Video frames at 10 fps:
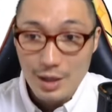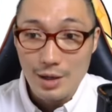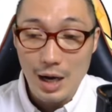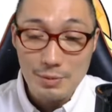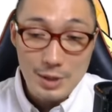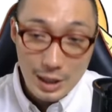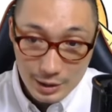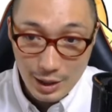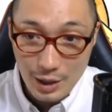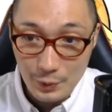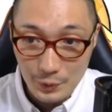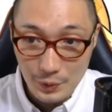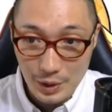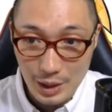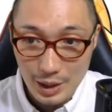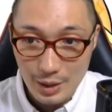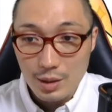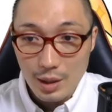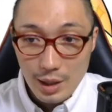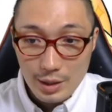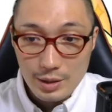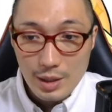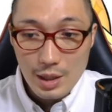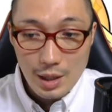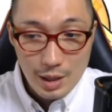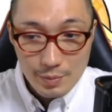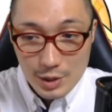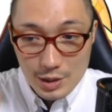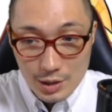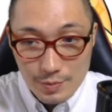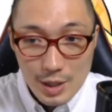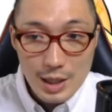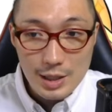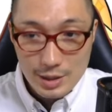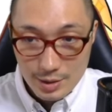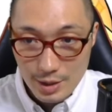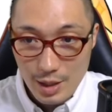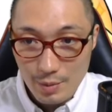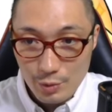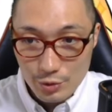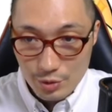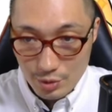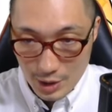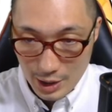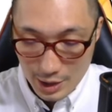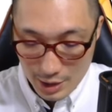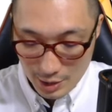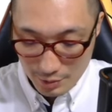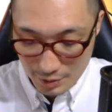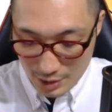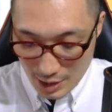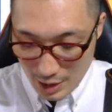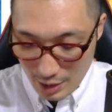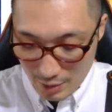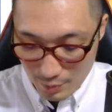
危なかった、本当に。はい。で、えー、みっつめがですね、もうちょっと先に行ってください。